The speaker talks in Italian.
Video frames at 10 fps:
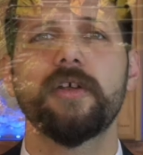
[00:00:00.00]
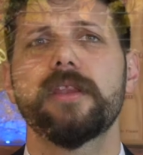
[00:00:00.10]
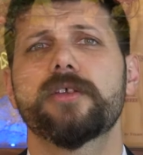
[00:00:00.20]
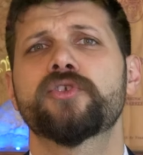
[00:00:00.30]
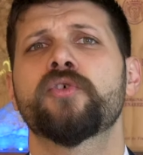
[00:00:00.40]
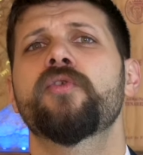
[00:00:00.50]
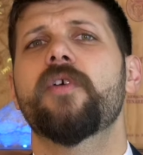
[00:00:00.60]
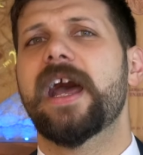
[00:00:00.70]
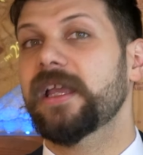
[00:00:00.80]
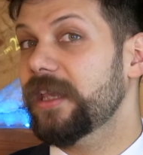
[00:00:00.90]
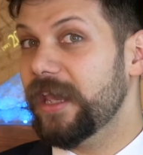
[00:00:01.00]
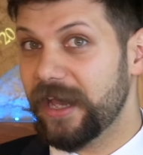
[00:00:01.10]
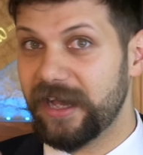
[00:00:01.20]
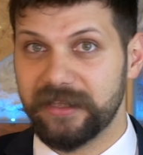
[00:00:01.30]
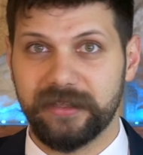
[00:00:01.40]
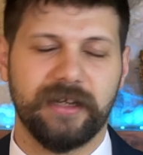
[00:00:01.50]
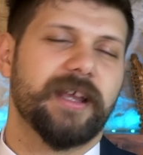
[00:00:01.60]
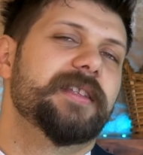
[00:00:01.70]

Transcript: Non sono anche altre.